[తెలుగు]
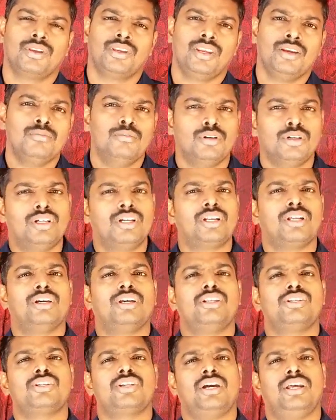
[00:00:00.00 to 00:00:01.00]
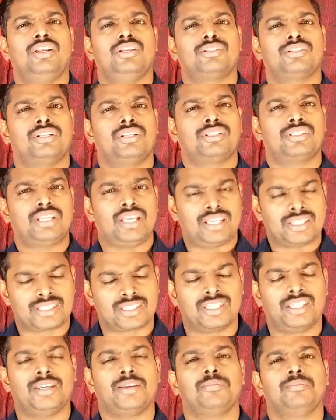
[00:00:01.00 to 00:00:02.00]
ఈ ముగ్గురు గురించి ఆలోచన
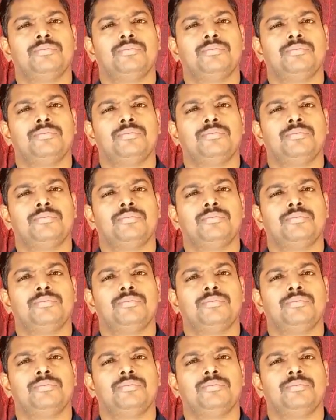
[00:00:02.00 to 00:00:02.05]
చేస్తే